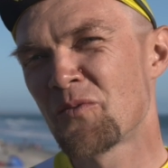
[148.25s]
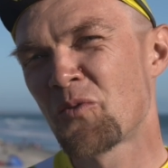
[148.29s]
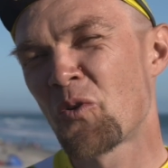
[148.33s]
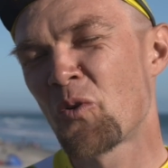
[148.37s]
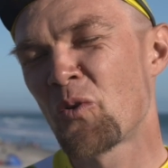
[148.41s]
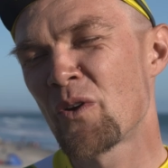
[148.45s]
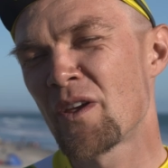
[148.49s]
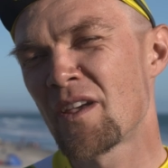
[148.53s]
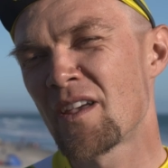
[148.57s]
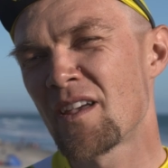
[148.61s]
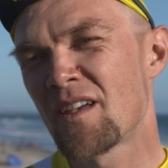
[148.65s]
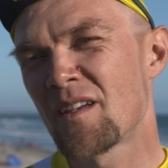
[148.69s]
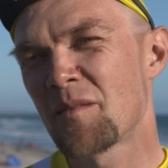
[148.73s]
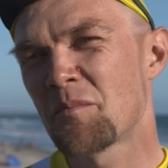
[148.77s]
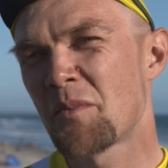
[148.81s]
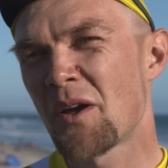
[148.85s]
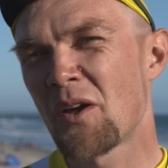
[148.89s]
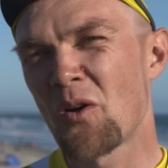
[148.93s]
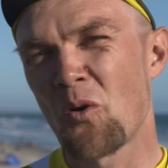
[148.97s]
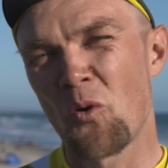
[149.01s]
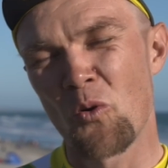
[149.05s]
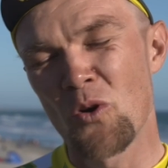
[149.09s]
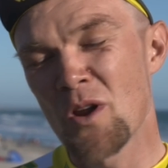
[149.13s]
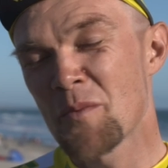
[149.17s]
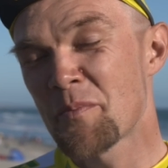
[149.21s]
wo ich
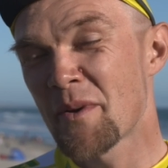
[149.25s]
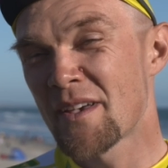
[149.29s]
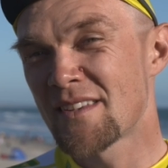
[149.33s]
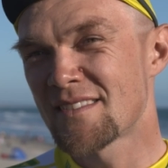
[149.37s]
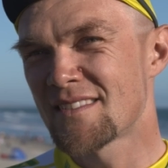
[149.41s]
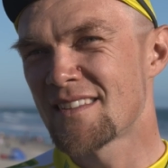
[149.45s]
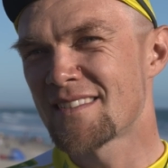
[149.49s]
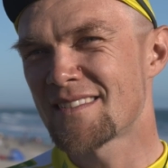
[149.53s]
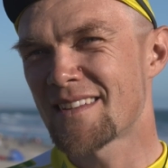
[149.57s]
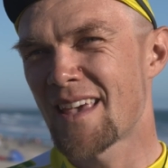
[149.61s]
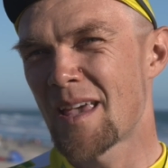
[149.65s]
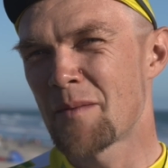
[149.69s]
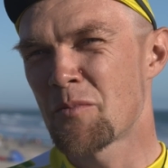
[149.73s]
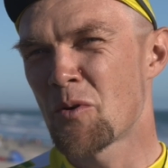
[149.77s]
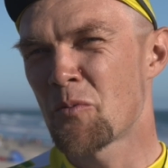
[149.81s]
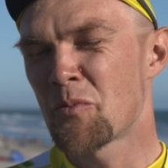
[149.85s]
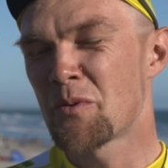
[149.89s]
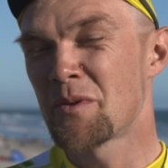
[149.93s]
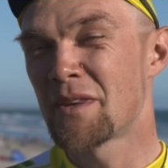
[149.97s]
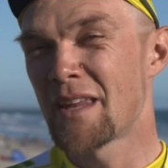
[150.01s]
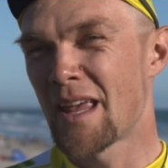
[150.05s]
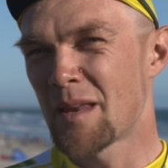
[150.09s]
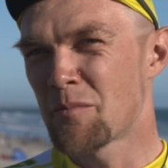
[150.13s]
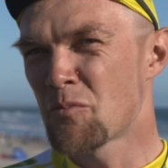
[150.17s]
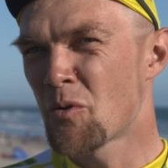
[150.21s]
mein allerbestes gegeben
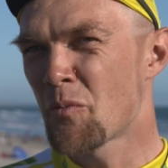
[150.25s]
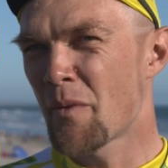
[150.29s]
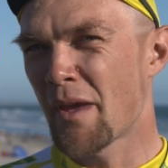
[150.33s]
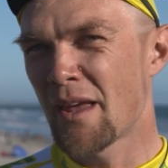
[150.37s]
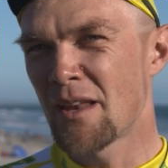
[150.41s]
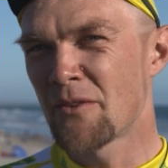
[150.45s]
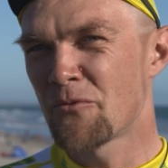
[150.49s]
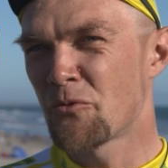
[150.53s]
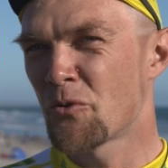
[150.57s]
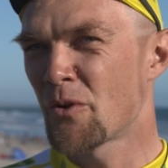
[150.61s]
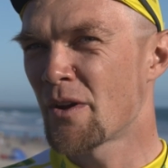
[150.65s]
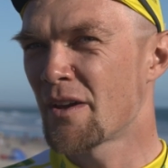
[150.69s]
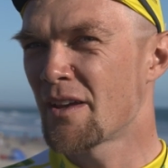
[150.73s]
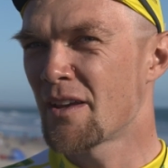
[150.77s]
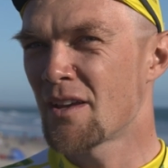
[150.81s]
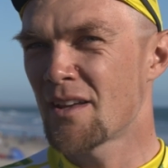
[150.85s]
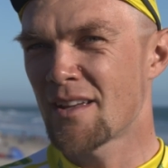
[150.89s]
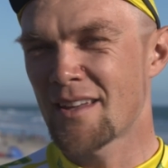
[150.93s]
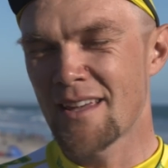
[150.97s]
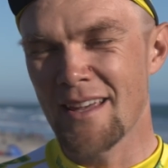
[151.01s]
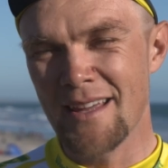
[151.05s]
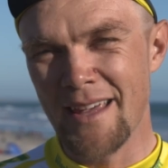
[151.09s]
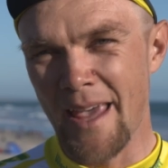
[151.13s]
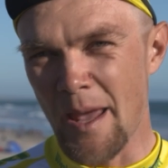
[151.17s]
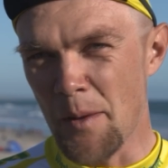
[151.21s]
habe, in jedem Moment, wo
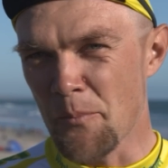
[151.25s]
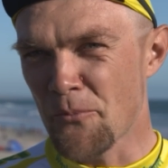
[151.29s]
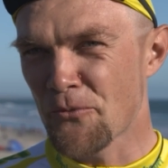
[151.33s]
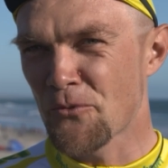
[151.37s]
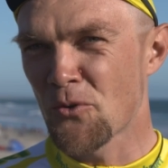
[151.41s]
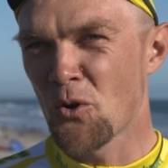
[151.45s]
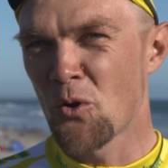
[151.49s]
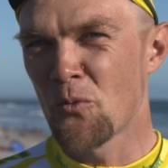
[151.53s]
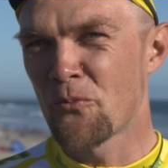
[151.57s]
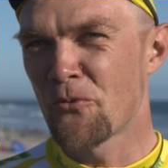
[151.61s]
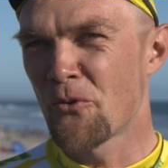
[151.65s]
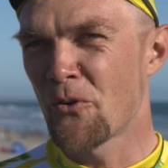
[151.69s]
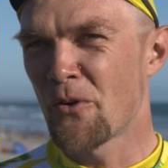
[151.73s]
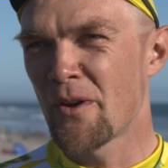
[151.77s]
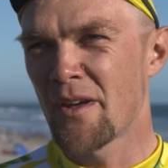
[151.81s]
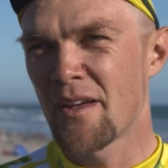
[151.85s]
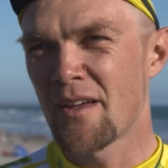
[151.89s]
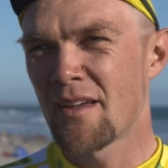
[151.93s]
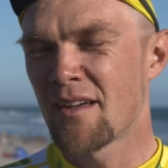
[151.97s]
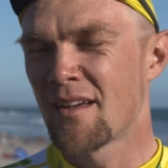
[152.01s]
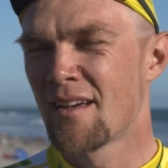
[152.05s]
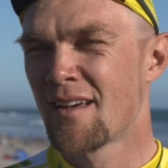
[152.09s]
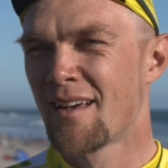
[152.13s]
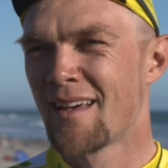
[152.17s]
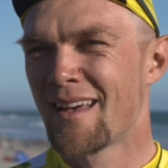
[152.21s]
ich gekämpft habe, wo
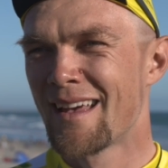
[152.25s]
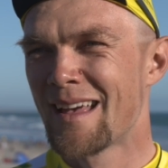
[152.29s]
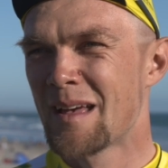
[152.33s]
ich